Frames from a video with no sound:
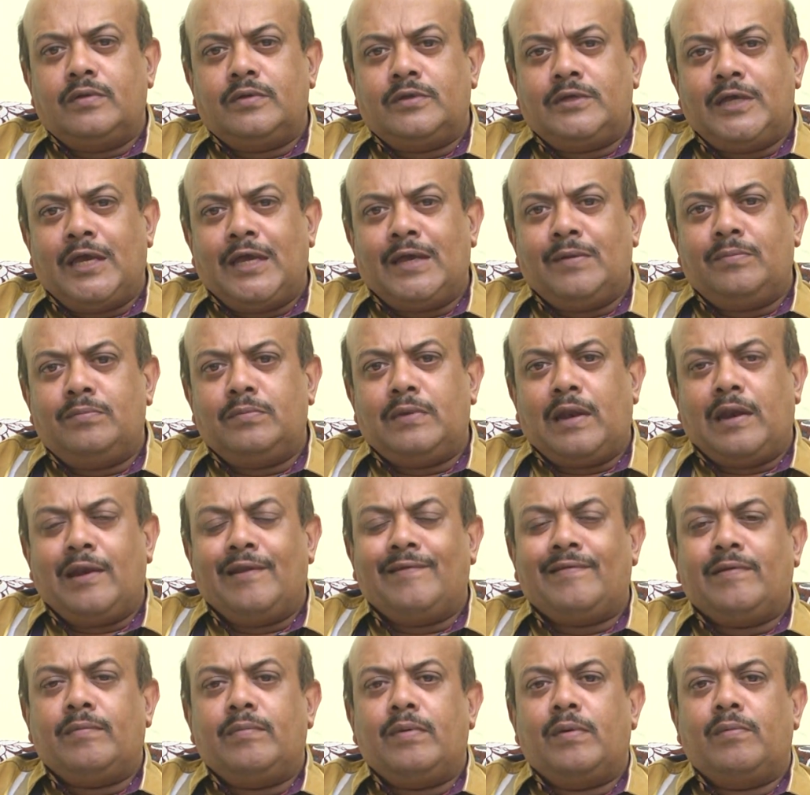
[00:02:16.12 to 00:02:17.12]
ஜேஎம்
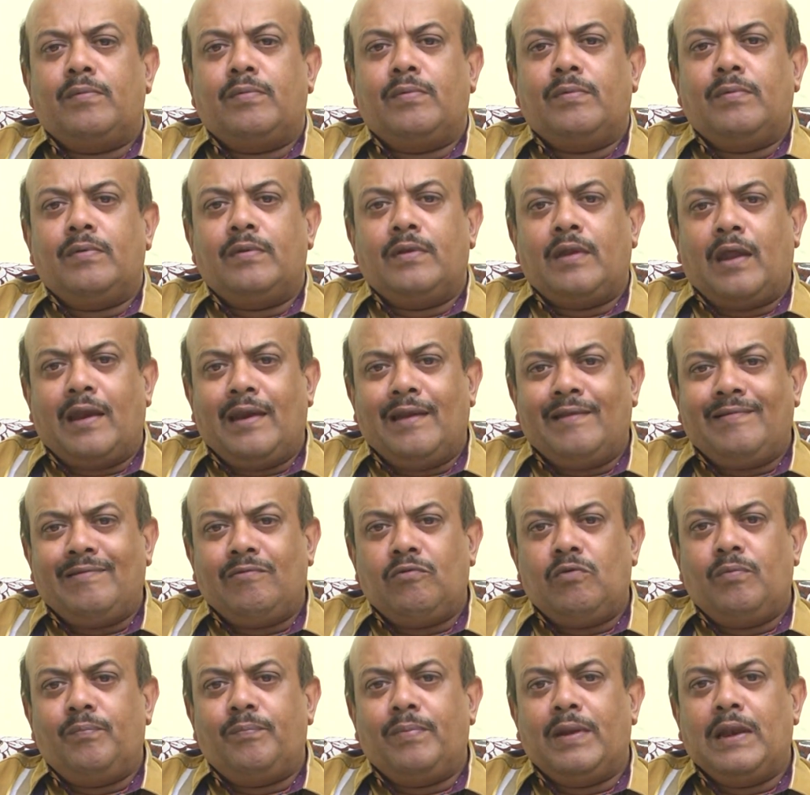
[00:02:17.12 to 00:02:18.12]
நல்லசிம நல்ல
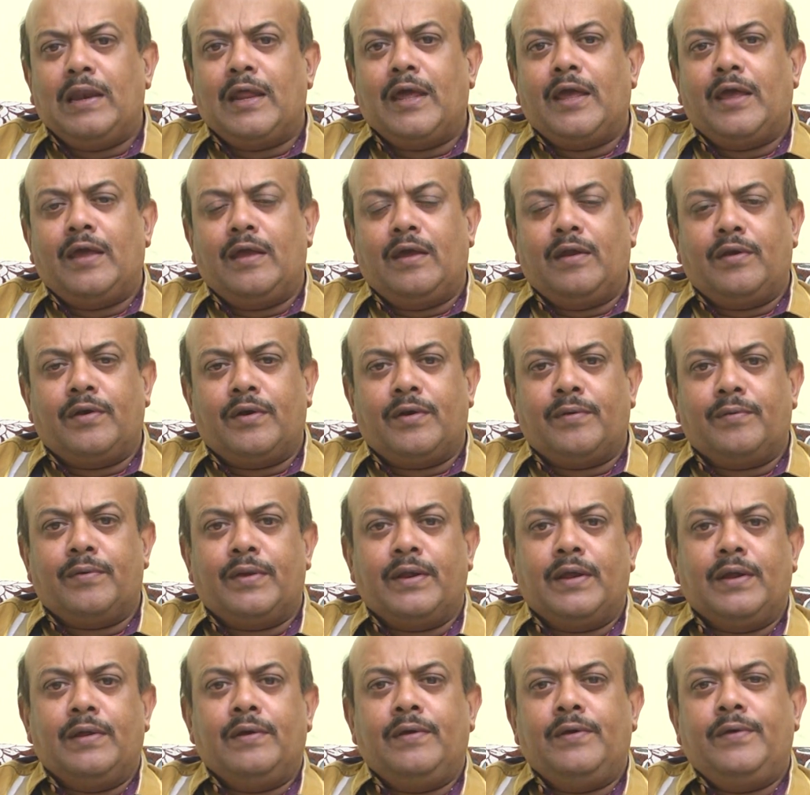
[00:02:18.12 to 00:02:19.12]
சிவம் பிள்ளை
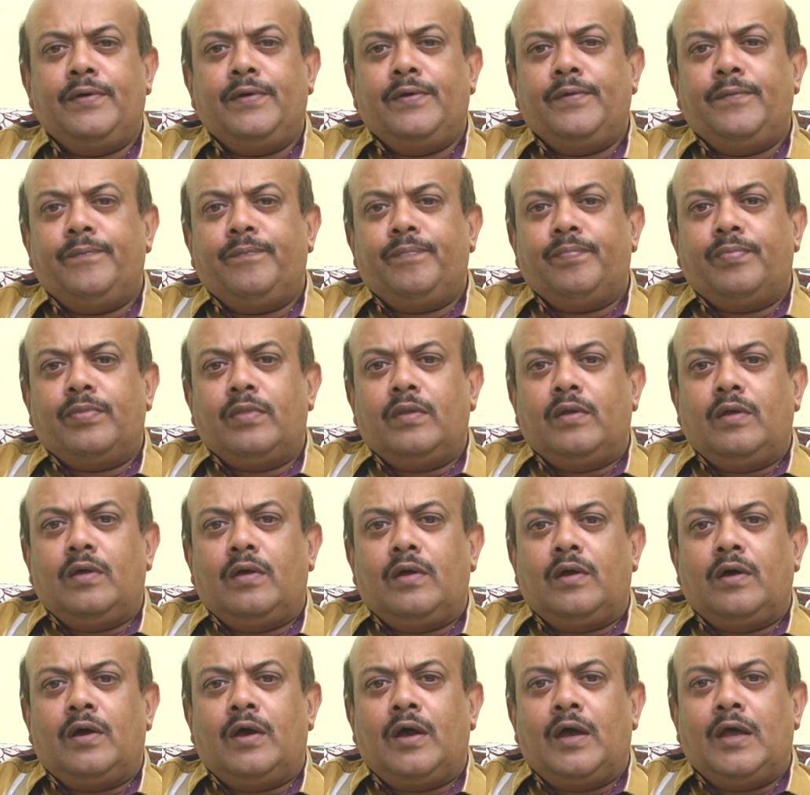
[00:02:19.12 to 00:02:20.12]
என்றவர்
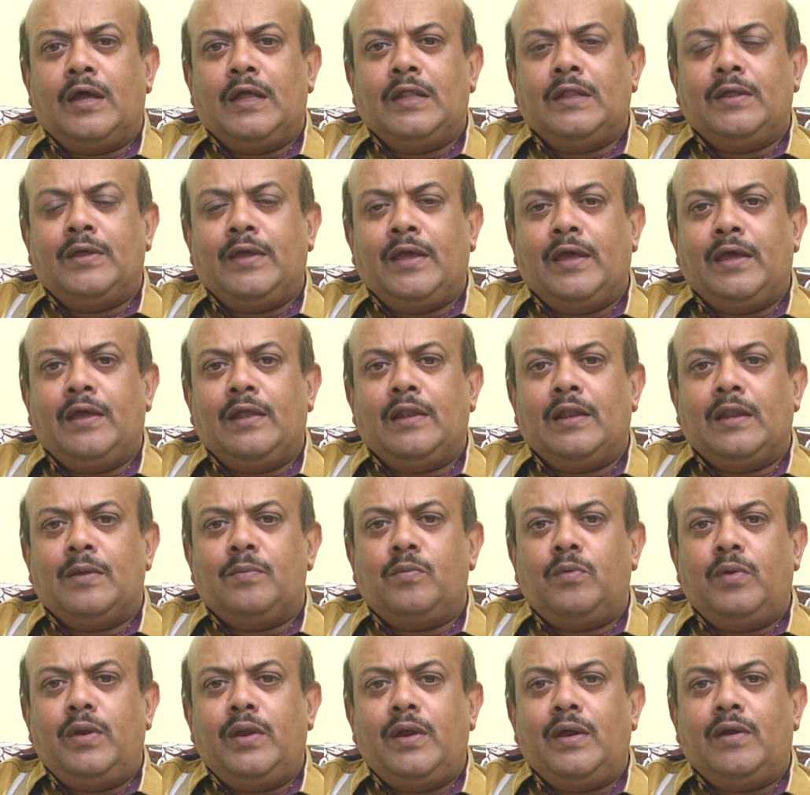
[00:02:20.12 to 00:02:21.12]
இதையே
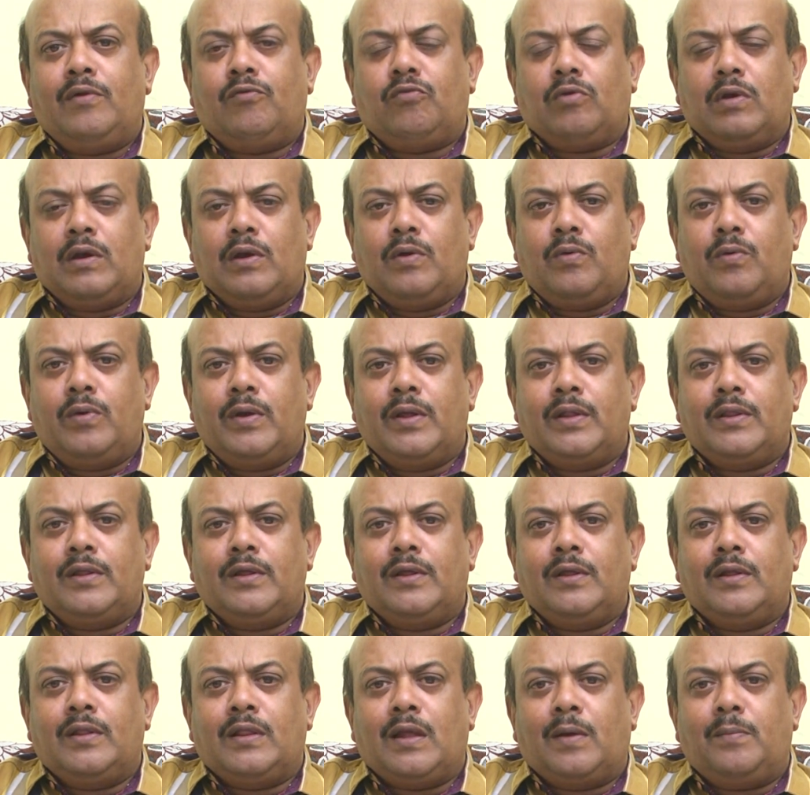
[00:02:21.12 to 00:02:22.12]
லெமோரியான்னு சொல்லக்கூடியது
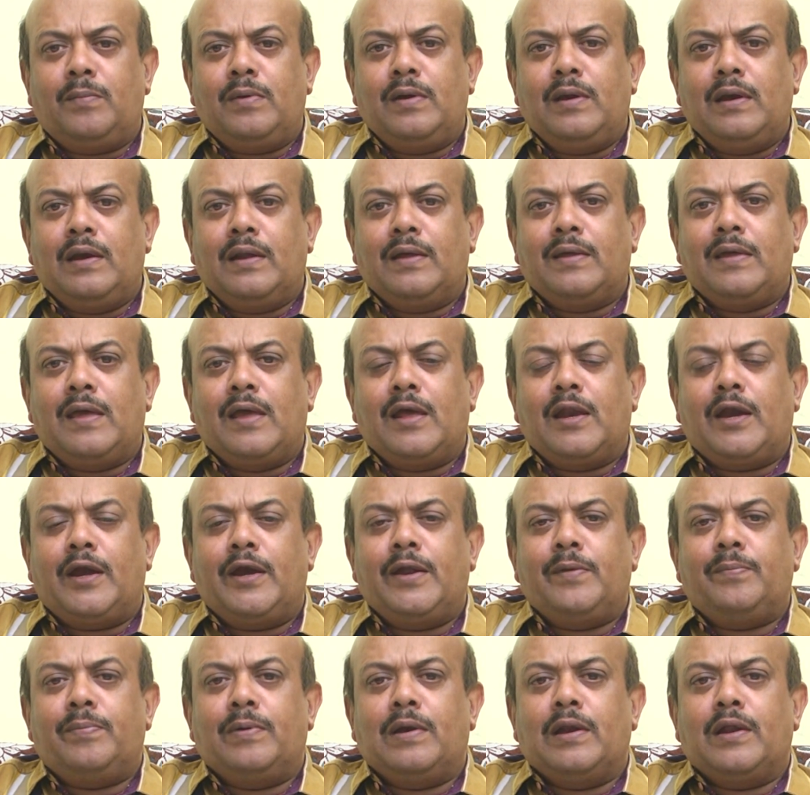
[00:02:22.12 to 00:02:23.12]
தமிழ் இலக்கியங்கள்
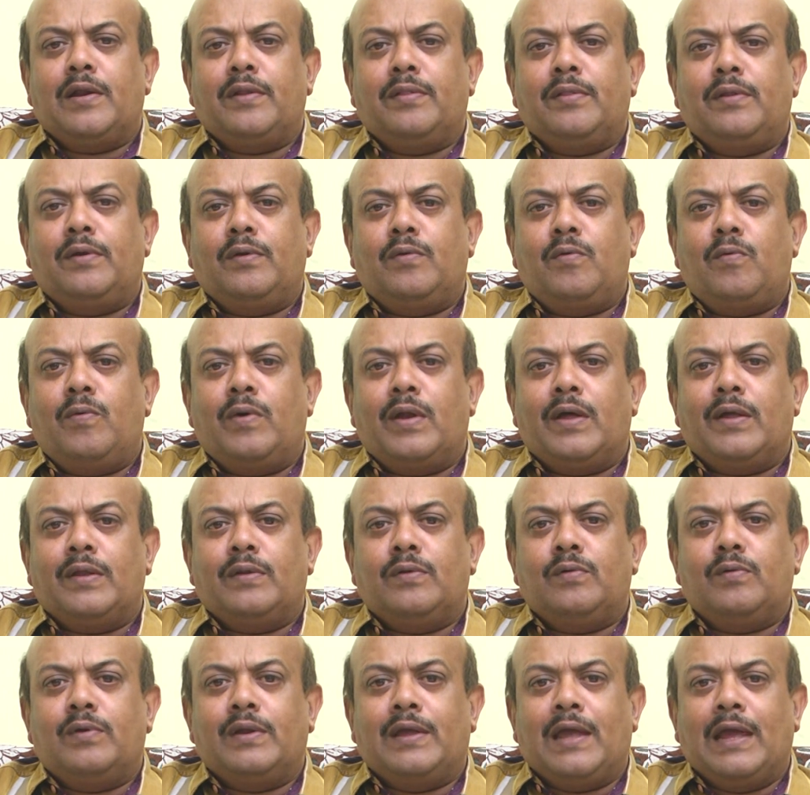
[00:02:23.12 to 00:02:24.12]
அடிப்படையில்
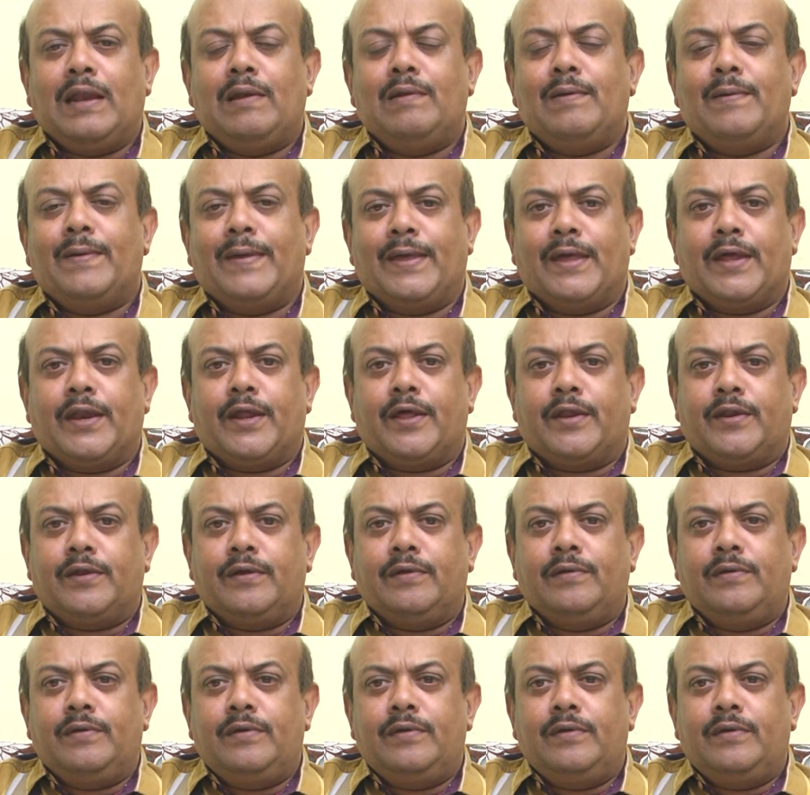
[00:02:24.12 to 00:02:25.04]
இருந்திருக்கக்கூடாதுன்னு ஒரு கேள்வி வைக்கிறாரு